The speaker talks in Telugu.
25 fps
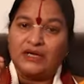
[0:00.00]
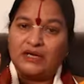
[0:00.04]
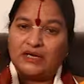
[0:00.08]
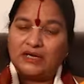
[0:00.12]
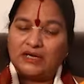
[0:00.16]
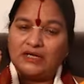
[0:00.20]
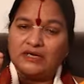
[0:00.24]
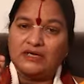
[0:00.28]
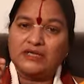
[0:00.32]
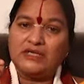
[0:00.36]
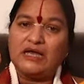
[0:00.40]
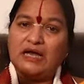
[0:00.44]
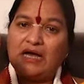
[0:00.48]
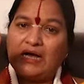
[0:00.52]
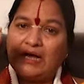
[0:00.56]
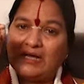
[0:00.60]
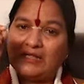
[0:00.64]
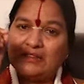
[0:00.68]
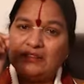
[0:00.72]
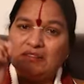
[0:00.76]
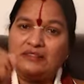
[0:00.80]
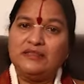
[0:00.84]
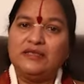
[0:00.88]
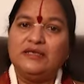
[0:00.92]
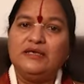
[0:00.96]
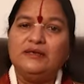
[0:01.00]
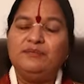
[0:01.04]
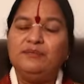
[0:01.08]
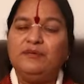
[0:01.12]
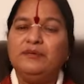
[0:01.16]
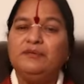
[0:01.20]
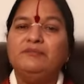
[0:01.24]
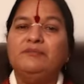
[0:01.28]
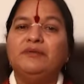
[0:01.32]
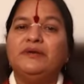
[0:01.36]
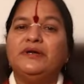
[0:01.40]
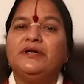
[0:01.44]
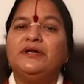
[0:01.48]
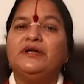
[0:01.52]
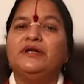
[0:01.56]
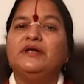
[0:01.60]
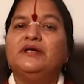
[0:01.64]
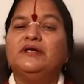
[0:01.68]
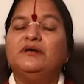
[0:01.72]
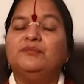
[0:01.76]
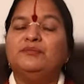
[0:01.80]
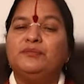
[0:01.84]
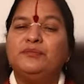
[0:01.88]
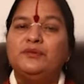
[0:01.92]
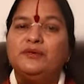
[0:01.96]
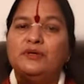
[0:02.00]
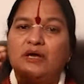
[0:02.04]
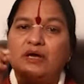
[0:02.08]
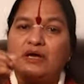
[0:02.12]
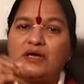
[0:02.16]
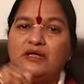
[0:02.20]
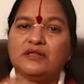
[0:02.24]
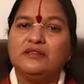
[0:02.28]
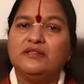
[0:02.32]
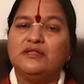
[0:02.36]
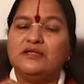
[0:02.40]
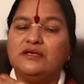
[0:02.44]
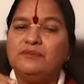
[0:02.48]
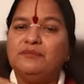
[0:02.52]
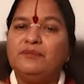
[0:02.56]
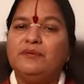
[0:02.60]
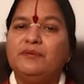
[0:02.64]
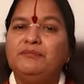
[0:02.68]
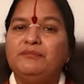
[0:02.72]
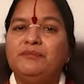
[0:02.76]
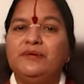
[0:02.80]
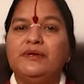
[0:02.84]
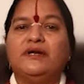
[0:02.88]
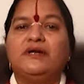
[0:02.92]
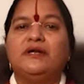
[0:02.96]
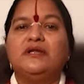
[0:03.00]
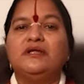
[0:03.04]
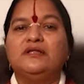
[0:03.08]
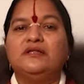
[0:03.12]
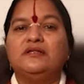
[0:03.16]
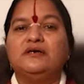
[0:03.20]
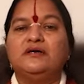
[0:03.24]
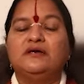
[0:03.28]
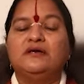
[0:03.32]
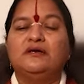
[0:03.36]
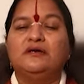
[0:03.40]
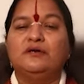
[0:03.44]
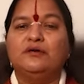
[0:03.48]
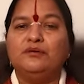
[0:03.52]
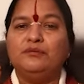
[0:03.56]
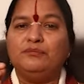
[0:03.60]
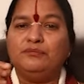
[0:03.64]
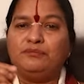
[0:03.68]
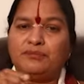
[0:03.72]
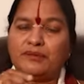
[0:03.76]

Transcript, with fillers: కానీ ఆ దీపం పెట్టేటప్పుడు ఆ దీపం పెట్టే దాంట్లో